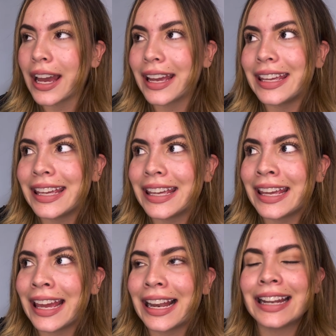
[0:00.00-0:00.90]

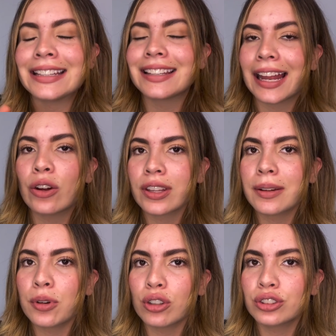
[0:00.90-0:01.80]
y el entrenador de
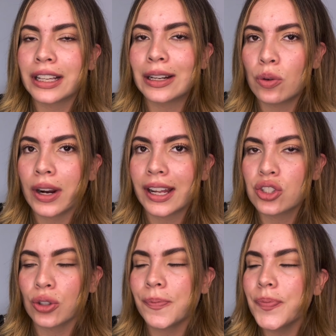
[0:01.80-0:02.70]
box, el
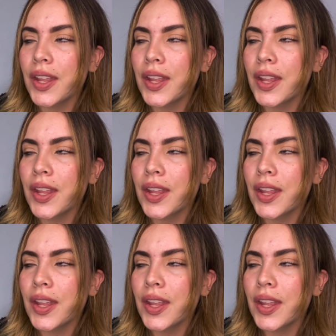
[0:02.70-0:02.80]
cucaracho,